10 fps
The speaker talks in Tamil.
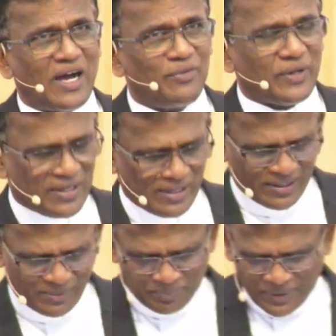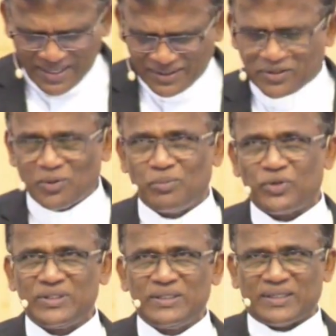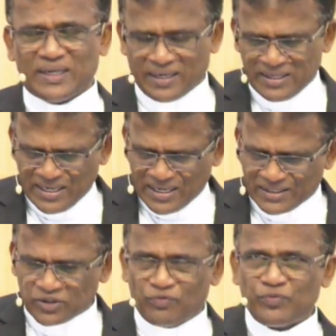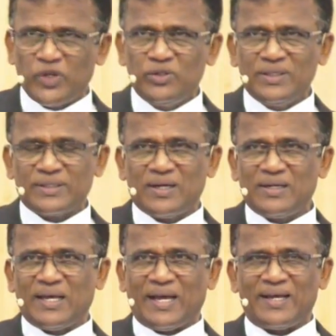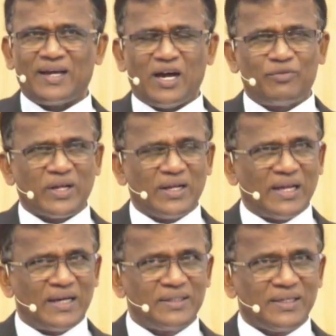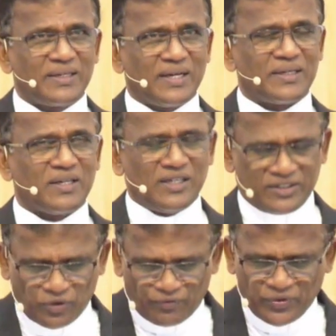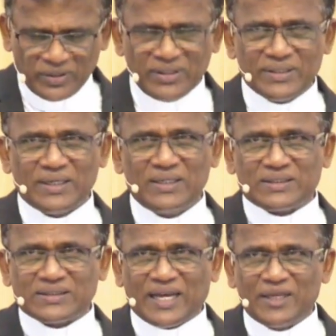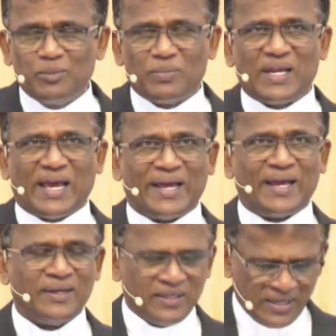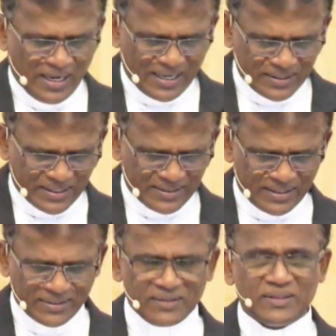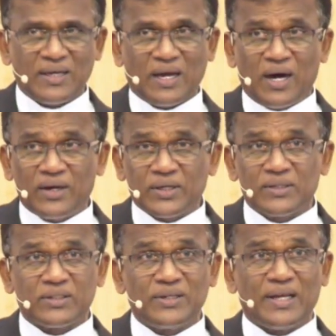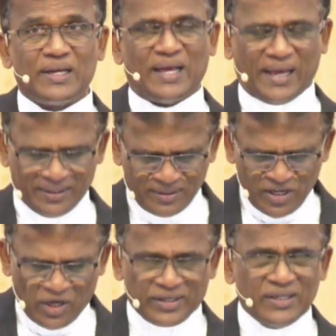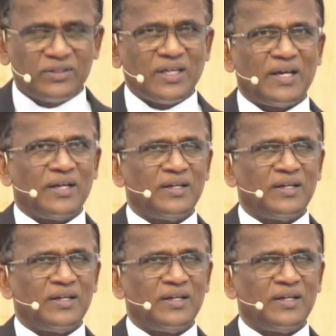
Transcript: அவர்கள் பார்க்கும்போது அந்த ஃபினரலில் அவர்கள் அறிகிறார்கள் அந்த ஃபினரல் டைமில் அங்கே நடந்த ஆராதனையில் இந்த